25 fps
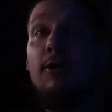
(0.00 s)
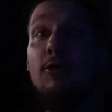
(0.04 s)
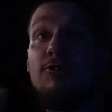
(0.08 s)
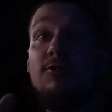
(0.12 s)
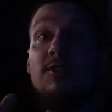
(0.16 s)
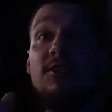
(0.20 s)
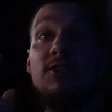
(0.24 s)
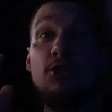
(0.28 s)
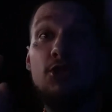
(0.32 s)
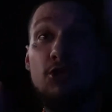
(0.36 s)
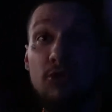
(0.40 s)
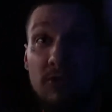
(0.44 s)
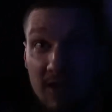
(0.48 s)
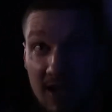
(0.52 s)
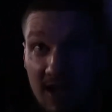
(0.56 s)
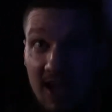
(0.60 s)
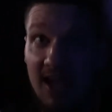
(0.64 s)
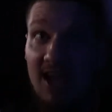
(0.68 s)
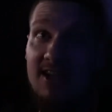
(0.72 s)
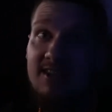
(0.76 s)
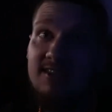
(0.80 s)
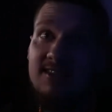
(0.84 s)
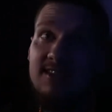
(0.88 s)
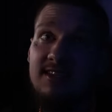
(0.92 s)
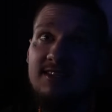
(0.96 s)
und das ist schon
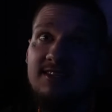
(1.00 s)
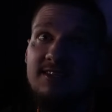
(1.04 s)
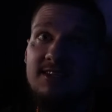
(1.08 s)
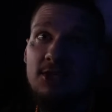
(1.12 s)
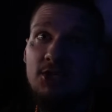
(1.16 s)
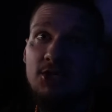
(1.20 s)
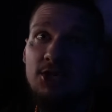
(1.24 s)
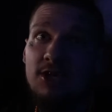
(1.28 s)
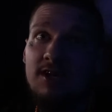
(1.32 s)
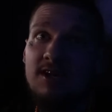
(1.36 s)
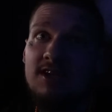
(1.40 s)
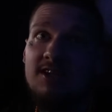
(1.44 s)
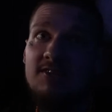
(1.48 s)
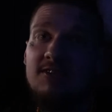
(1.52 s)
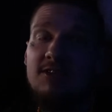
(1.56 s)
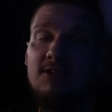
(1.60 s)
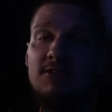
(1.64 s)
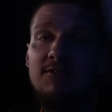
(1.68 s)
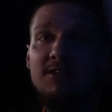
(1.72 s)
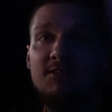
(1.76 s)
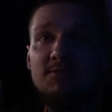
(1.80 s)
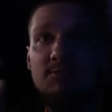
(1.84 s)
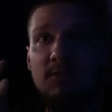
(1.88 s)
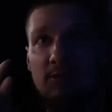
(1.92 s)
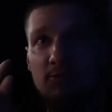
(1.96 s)
krass an dieser Stelle, dass wir
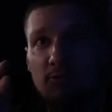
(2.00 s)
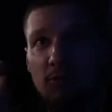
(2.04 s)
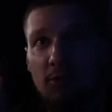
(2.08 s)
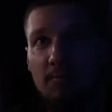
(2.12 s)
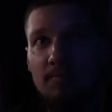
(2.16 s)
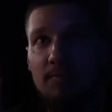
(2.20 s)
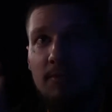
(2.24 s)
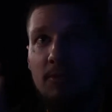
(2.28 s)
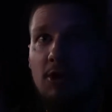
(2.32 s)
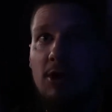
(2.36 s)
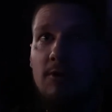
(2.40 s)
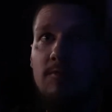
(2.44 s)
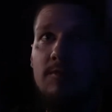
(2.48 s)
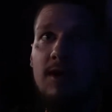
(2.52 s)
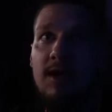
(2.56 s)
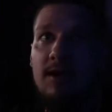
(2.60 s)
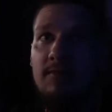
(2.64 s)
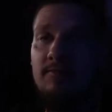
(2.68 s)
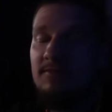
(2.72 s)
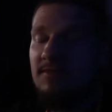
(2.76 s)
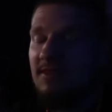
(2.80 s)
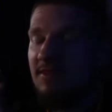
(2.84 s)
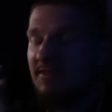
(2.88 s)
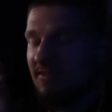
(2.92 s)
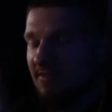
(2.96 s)
sowas mal überhaupt bekommen
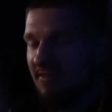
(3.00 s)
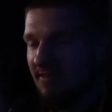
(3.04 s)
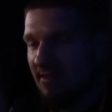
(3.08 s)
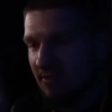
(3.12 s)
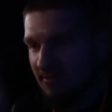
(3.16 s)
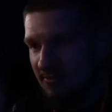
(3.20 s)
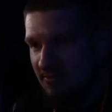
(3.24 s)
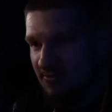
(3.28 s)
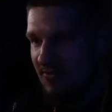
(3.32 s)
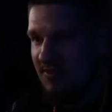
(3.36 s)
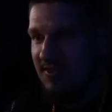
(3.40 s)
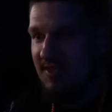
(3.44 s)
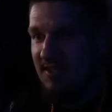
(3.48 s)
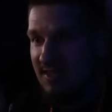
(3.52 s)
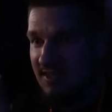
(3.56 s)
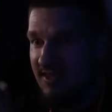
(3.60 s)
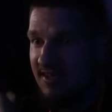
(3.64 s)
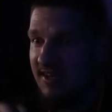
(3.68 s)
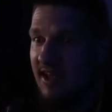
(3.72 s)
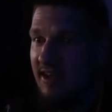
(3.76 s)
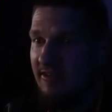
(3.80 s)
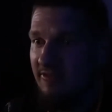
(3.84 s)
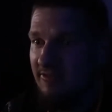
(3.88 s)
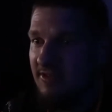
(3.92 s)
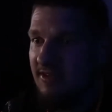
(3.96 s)
haben. Das ist also sowas
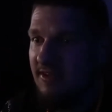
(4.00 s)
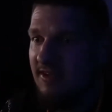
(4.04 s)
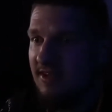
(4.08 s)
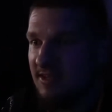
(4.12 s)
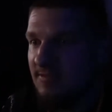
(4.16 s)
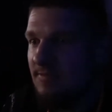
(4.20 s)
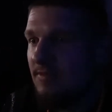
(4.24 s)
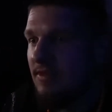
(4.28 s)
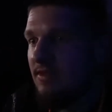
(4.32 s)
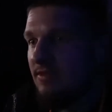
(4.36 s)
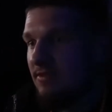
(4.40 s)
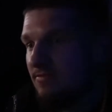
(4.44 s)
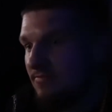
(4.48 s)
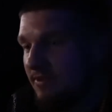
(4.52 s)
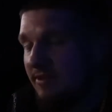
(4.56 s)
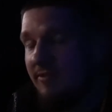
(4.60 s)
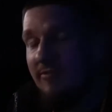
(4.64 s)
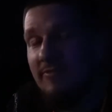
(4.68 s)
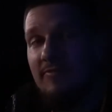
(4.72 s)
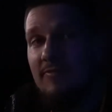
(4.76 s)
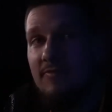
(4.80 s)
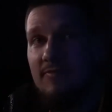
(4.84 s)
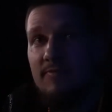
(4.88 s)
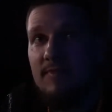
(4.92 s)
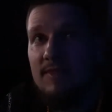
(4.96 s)
richtig heftig, dass man mit,
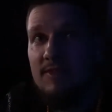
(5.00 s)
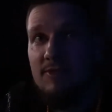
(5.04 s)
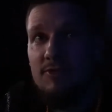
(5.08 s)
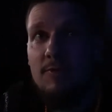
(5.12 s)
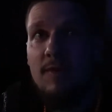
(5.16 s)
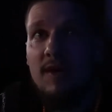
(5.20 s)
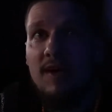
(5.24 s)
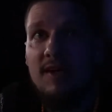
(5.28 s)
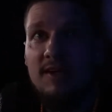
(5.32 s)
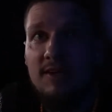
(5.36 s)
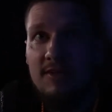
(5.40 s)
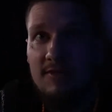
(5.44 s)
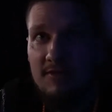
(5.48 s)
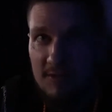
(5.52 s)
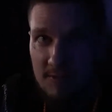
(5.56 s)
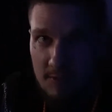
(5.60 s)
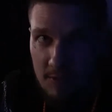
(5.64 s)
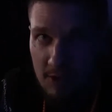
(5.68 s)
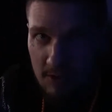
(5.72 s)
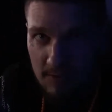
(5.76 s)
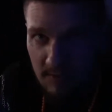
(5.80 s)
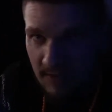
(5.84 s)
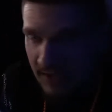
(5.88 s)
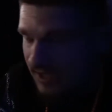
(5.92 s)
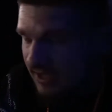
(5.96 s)
mit so einem Alter sowas
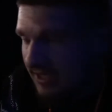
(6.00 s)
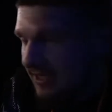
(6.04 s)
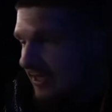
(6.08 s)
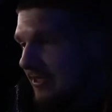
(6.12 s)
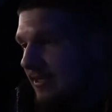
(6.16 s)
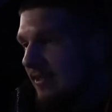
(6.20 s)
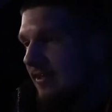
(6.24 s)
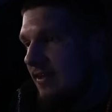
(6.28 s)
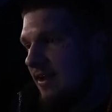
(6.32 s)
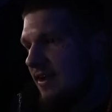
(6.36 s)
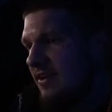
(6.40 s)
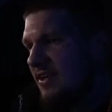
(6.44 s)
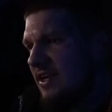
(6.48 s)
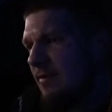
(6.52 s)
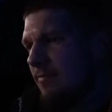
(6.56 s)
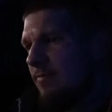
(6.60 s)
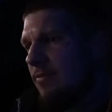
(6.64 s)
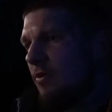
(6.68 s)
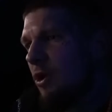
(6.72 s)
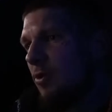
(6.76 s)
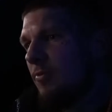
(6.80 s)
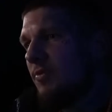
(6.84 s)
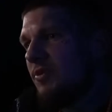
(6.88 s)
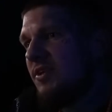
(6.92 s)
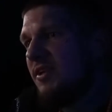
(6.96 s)
bekommen hat. Ich habe,
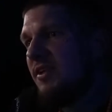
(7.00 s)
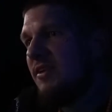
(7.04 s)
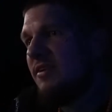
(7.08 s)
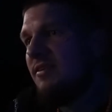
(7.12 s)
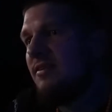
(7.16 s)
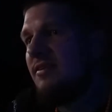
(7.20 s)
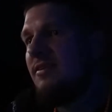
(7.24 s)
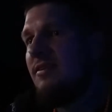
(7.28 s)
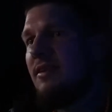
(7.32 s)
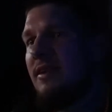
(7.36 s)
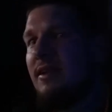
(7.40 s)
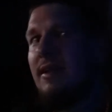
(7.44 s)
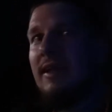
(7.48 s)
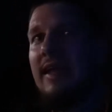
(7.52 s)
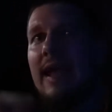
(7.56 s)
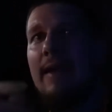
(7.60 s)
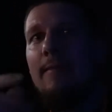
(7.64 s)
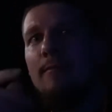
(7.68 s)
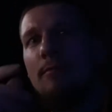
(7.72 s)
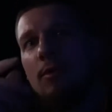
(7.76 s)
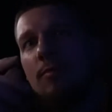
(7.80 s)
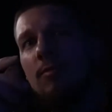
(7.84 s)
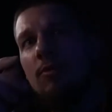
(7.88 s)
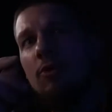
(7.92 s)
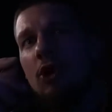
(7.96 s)
glaube ich, den
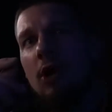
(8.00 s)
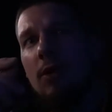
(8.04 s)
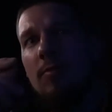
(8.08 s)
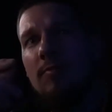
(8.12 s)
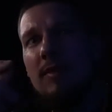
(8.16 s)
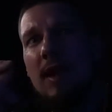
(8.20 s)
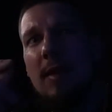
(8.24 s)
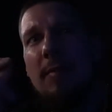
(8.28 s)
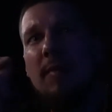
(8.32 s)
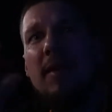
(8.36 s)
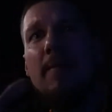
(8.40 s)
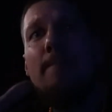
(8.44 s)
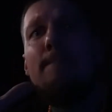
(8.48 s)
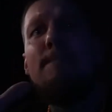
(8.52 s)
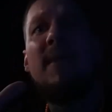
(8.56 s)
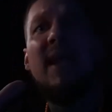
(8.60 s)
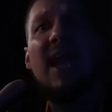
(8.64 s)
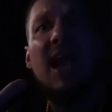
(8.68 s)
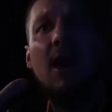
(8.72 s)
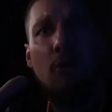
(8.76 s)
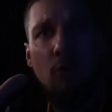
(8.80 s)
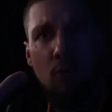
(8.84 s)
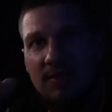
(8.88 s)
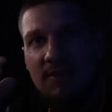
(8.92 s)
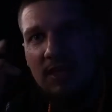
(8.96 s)
Gameboy bekommen, aber im
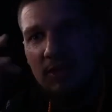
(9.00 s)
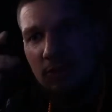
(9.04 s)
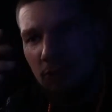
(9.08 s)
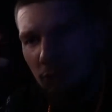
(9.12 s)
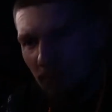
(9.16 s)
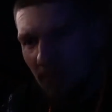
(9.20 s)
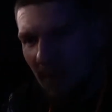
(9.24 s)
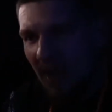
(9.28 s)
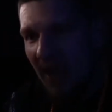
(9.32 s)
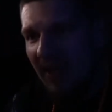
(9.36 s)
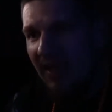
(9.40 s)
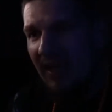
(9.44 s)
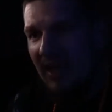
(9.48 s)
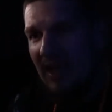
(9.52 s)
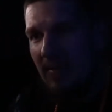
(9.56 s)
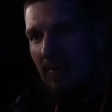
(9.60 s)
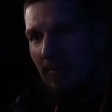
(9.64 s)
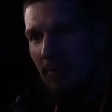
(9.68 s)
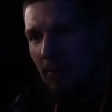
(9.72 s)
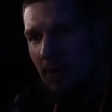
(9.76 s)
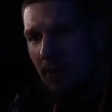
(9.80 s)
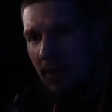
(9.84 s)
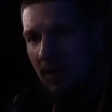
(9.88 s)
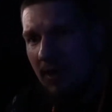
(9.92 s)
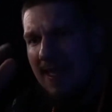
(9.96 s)
Blau. Den normalen
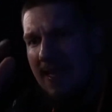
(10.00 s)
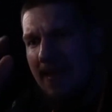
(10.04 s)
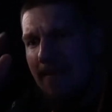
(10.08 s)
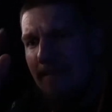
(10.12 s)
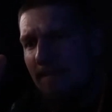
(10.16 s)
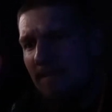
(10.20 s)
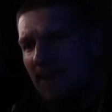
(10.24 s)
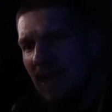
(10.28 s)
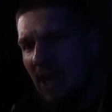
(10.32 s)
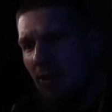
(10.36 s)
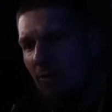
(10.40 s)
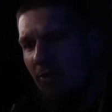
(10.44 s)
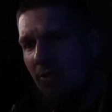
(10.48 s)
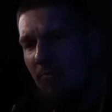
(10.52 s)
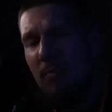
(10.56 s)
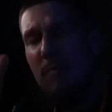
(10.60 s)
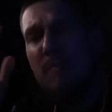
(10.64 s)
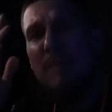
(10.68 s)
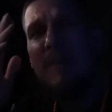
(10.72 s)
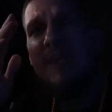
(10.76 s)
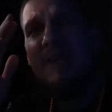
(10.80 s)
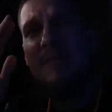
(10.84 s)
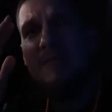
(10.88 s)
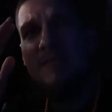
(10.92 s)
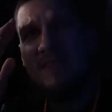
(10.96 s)
Gameboy im Blau. Ich bin
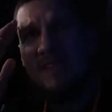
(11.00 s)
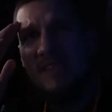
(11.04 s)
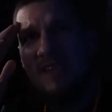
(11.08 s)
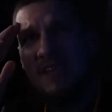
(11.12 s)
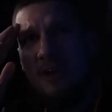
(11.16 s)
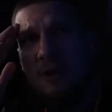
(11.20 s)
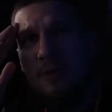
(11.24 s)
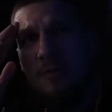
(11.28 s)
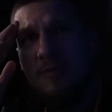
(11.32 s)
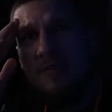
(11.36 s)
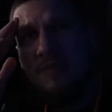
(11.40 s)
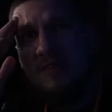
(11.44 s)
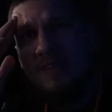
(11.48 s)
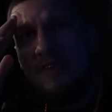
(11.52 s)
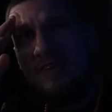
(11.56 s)
mir nicht mehr sicher, ob es